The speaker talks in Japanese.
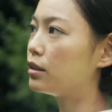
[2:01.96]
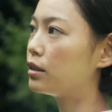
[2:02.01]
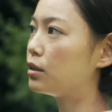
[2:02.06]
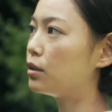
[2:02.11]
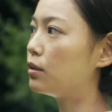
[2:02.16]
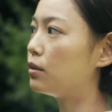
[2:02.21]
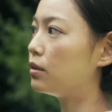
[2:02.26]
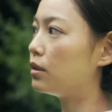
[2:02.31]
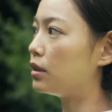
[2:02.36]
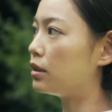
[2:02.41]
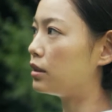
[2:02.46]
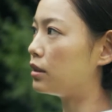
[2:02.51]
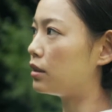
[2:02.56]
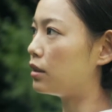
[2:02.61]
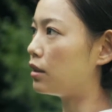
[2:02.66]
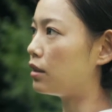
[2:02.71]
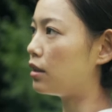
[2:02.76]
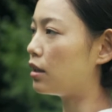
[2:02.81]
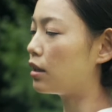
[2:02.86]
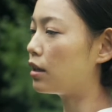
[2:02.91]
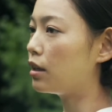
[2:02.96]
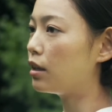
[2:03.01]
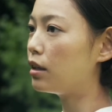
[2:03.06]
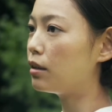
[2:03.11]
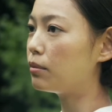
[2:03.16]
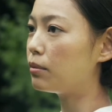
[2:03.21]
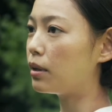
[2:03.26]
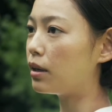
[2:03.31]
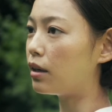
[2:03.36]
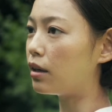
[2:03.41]
そうですね、でき
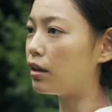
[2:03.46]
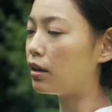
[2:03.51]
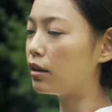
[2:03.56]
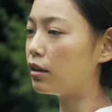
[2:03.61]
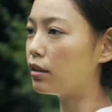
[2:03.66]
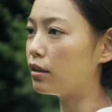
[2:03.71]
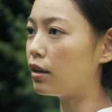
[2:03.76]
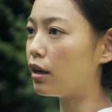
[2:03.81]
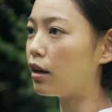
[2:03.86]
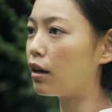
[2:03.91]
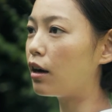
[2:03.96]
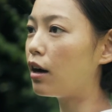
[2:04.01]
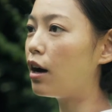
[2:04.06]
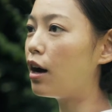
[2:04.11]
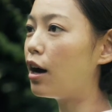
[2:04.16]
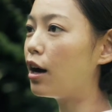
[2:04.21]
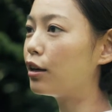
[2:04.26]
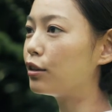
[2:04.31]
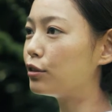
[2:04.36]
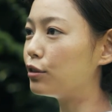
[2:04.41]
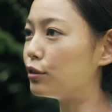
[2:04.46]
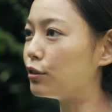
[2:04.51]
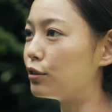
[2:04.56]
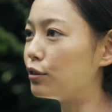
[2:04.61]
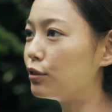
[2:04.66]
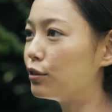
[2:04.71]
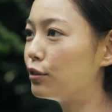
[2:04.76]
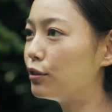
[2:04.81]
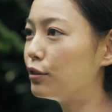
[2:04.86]
れば長く